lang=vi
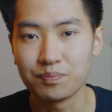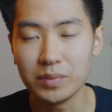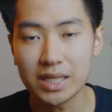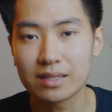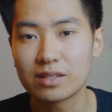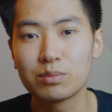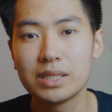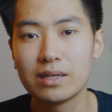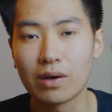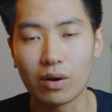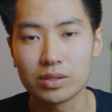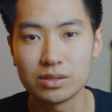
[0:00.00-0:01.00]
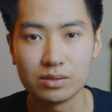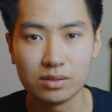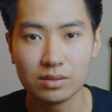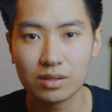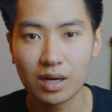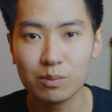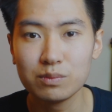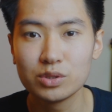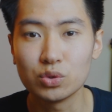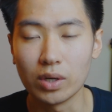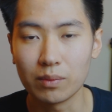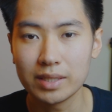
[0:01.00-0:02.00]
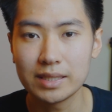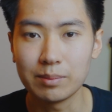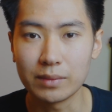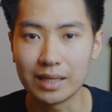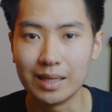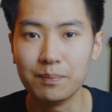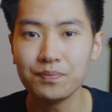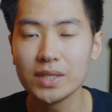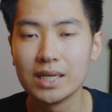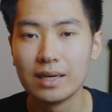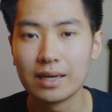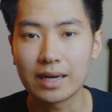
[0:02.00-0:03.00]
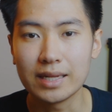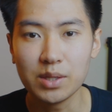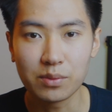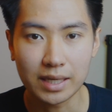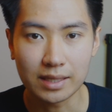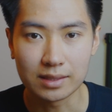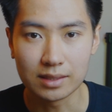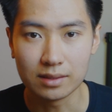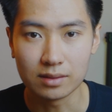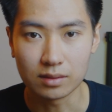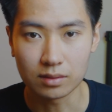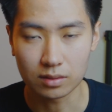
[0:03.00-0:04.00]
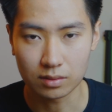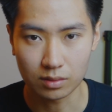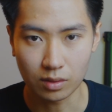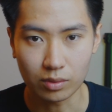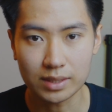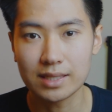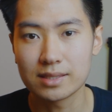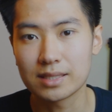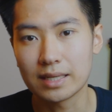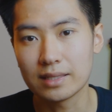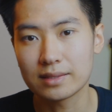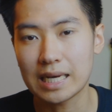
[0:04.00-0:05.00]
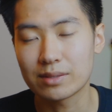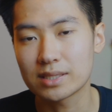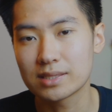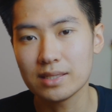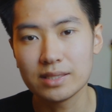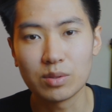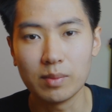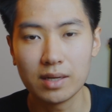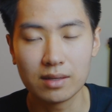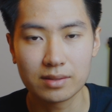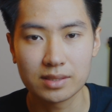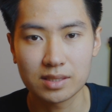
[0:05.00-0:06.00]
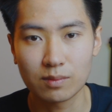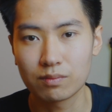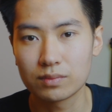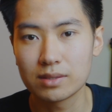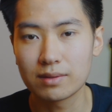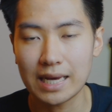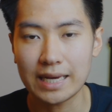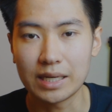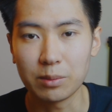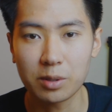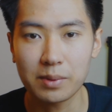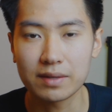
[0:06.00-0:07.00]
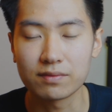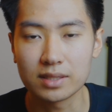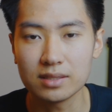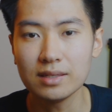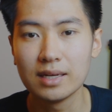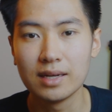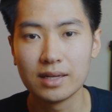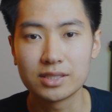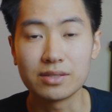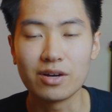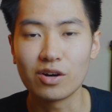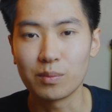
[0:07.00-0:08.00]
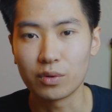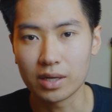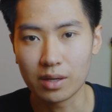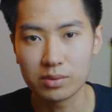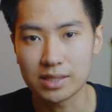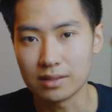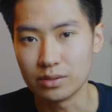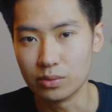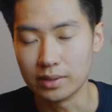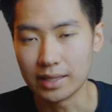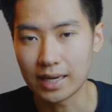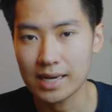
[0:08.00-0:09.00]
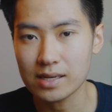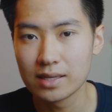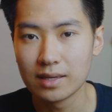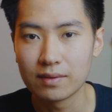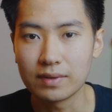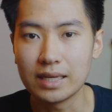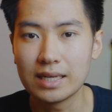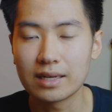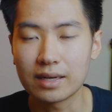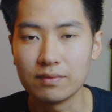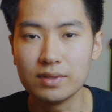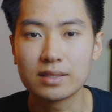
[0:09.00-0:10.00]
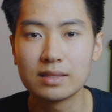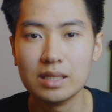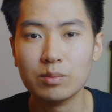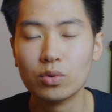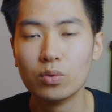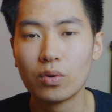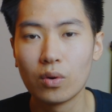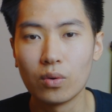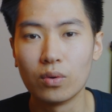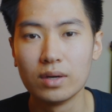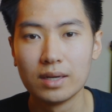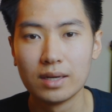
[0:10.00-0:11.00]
biết cái thông tin đó, chứ không chủ động đi tìm kiếm. Cái điều này thì có thể sẽ tạo ra rất là nhiều bất lợi trong tương lai nếu các bạn vẫn chờ đợi một cái câu trả lời của người khác. Vậy nên là cái việc tìm Google